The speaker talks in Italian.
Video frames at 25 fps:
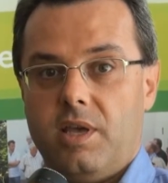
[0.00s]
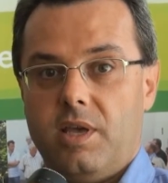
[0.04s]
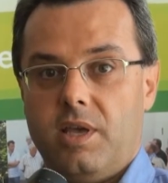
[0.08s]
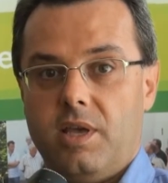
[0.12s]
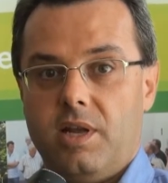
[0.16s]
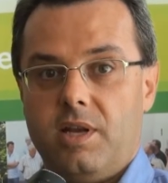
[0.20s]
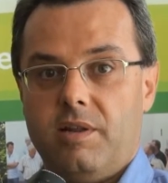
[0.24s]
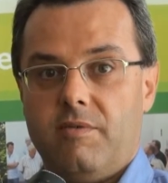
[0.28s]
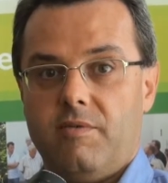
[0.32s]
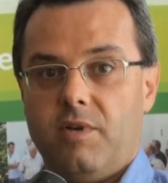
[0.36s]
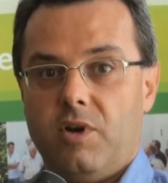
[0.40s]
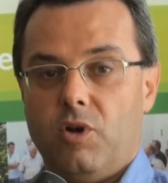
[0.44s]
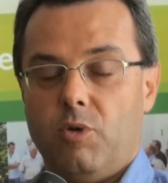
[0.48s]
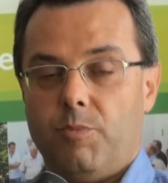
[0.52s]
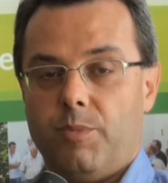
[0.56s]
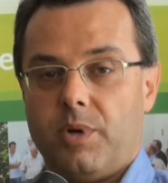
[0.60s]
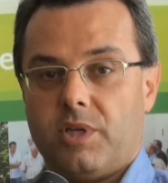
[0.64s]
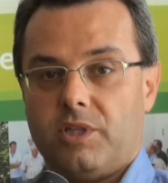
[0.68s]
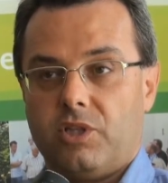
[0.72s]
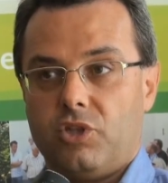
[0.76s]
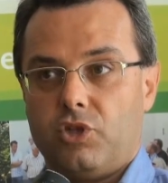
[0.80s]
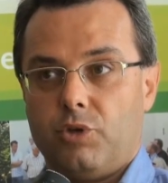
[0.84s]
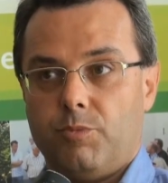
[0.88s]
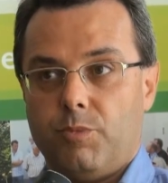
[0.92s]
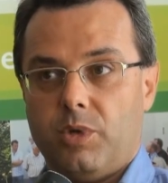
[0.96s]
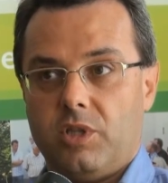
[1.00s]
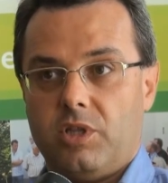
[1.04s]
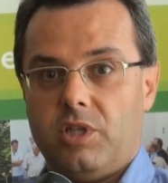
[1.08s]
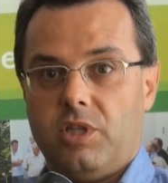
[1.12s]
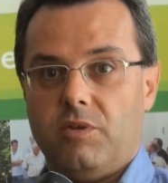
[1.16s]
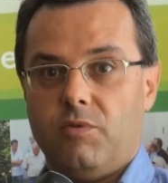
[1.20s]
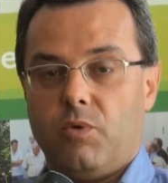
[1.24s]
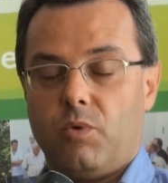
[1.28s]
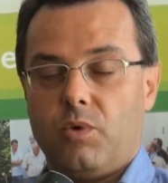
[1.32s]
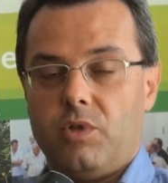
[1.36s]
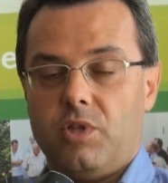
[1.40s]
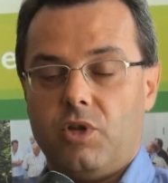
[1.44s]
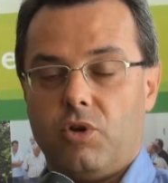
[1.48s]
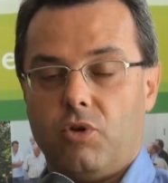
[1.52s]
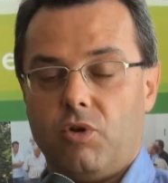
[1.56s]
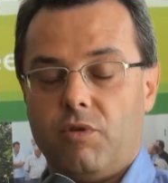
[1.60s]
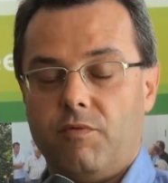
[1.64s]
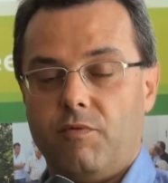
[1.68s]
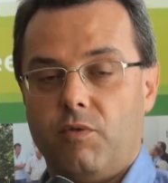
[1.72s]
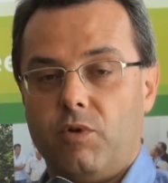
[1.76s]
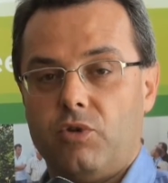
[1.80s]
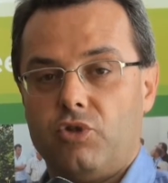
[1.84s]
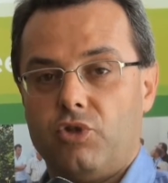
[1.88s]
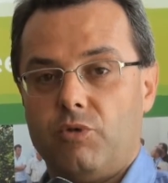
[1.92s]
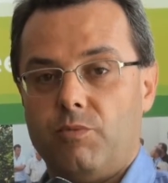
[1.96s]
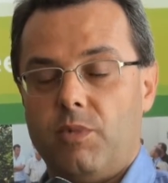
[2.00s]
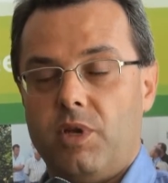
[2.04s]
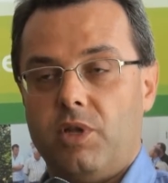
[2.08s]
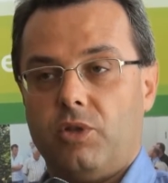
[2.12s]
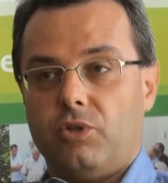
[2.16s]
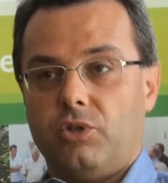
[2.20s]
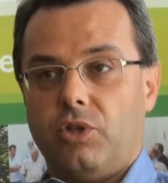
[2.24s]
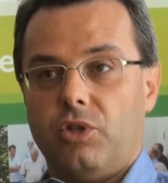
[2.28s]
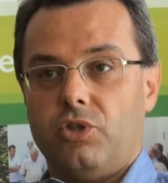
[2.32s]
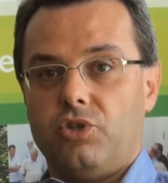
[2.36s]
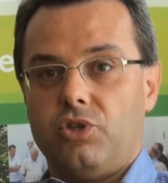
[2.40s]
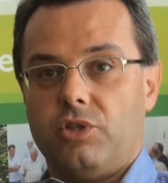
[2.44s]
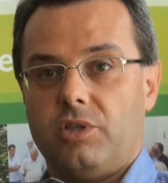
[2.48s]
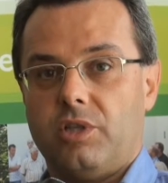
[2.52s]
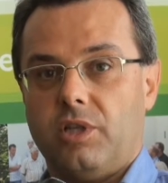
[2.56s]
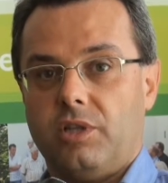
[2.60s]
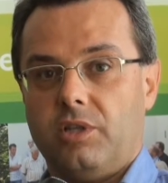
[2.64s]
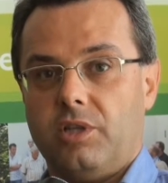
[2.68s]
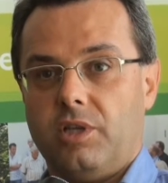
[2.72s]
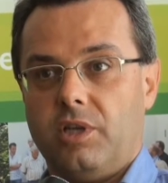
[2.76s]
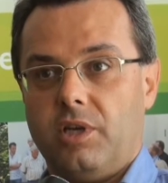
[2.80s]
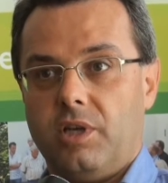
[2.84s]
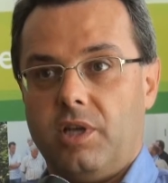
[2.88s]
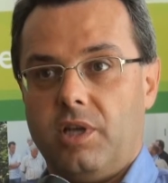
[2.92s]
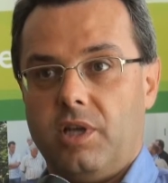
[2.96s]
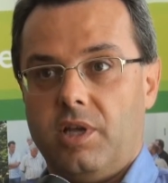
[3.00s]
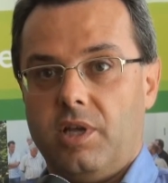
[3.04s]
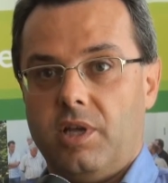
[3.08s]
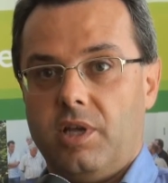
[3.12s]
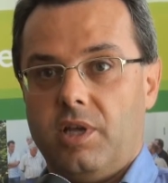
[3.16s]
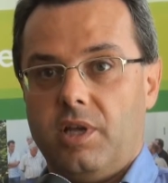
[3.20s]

e a livello partecipativo, quindi coinvolgimento dei cittadini.